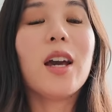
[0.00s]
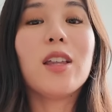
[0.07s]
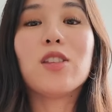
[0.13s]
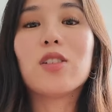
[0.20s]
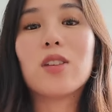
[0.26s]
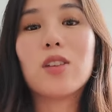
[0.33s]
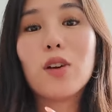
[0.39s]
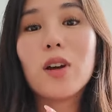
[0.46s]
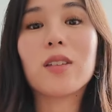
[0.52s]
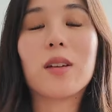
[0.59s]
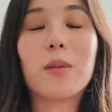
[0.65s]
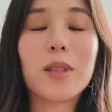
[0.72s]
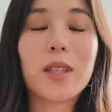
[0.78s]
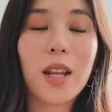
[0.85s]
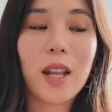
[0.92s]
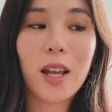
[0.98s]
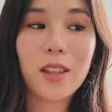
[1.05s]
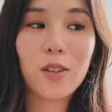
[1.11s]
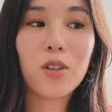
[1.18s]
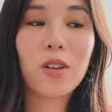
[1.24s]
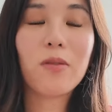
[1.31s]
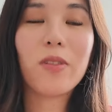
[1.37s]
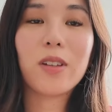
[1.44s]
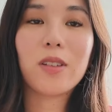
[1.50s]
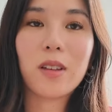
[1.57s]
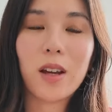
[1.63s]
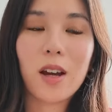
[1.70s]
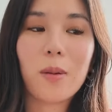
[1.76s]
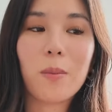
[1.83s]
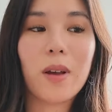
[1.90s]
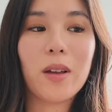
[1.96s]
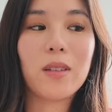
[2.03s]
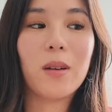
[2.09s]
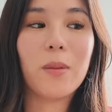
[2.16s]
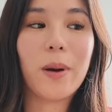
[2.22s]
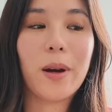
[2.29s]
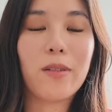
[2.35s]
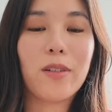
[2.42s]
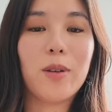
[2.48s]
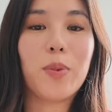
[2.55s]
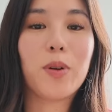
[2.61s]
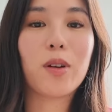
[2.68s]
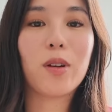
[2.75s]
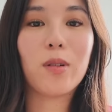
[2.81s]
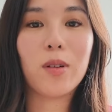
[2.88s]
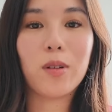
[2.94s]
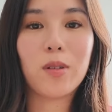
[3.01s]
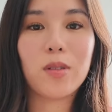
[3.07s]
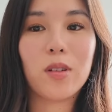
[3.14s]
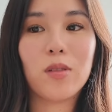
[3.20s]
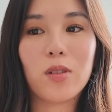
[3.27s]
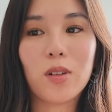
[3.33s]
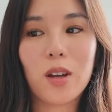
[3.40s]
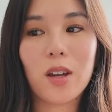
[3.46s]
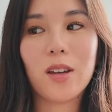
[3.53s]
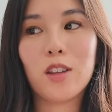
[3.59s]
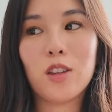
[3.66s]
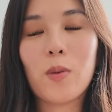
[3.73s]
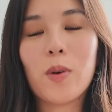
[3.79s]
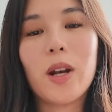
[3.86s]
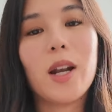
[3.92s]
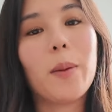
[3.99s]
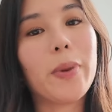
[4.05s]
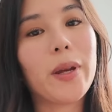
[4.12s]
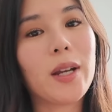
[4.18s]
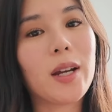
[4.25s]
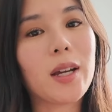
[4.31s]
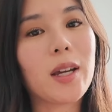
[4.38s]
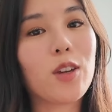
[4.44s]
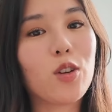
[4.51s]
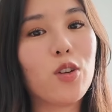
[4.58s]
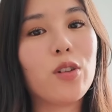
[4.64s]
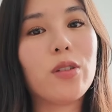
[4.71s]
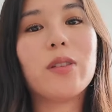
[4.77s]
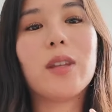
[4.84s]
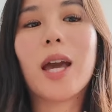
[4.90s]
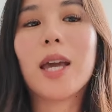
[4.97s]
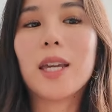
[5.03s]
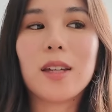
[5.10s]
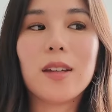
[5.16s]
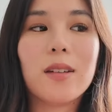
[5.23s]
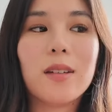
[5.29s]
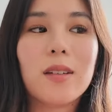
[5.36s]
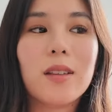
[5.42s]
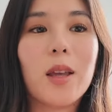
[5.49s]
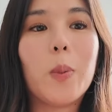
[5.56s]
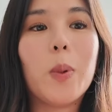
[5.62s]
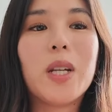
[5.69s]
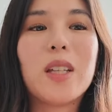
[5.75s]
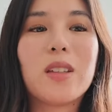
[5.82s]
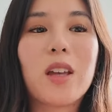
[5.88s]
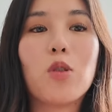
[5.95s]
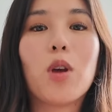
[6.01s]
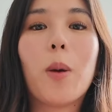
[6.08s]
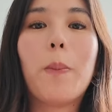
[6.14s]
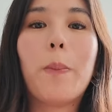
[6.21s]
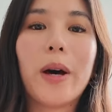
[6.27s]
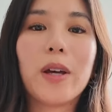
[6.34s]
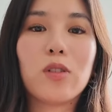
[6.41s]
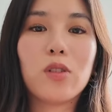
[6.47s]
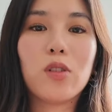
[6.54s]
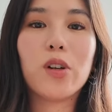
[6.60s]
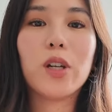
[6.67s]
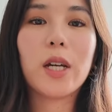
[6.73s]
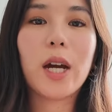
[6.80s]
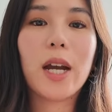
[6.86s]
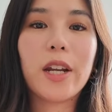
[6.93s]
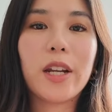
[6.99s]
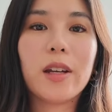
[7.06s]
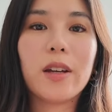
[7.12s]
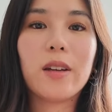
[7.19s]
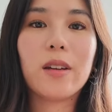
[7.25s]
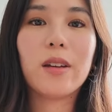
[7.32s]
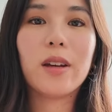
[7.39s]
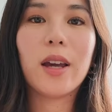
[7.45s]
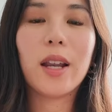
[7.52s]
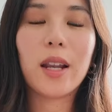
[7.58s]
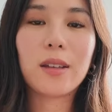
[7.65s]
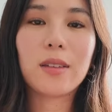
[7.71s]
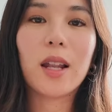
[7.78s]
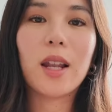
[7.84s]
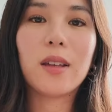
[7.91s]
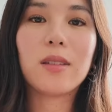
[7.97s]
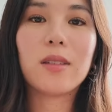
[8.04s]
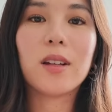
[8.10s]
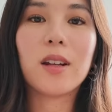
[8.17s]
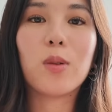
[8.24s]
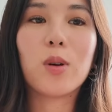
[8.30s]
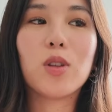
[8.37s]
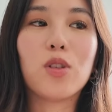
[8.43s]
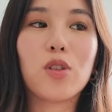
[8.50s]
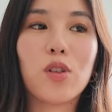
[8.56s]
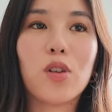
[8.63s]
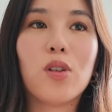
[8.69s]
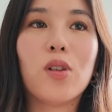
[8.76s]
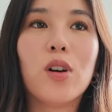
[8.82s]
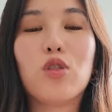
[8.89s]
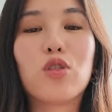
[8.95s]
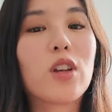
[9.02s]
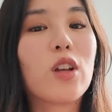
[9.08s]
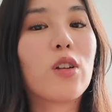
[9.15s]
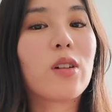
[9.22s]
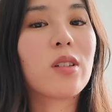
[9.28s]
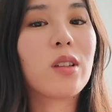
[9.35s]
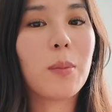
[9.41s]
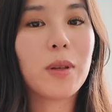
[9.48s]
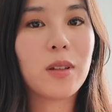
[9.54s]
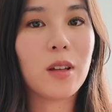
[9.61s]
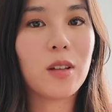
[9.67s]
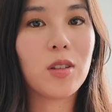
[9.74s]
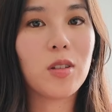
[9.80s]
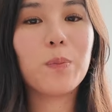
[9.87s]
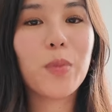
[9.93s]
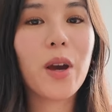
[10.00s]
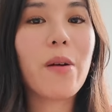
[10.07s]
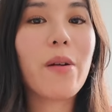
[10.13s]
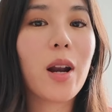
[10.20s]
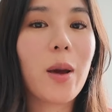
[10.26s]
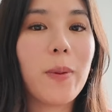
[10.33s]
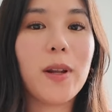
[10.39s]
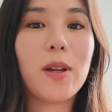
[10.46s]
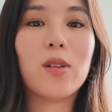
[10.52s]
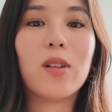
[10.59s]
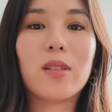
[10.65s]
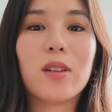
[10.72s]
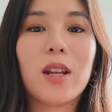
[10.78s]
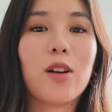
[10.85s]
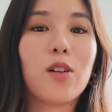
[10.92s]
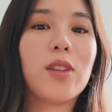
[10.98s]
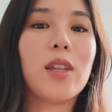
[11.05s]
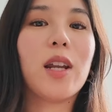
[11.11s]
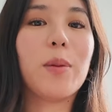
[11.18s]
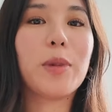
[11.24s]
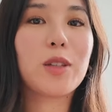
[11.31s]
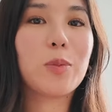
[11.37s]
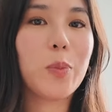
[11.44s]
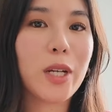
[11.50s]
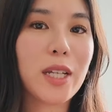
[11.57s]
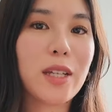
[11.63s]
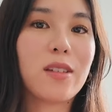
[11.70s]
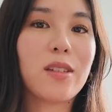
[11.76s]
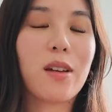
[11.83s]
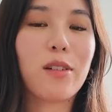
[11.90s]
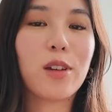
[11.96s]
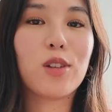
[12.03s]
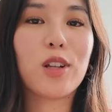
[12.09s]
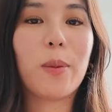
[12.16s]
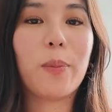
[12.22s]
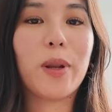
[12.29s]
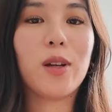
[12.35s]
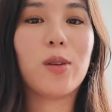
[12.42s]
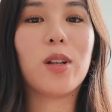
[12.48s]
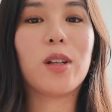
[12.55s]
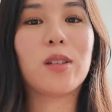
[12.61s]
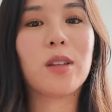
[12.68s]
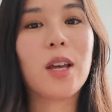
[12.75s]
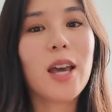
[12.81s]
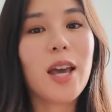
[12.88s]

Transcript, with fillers: Entonces tengo que hacer mi tarea, tengo que investigar más de Marvel porque luego siento que no vale la pena que yo esté ahí desperdiciando espacio y aire en la sala de cine cuando yo no sé lo que está pasando. Voy a ver las películas y les contaré mi experiencia viendo las películas.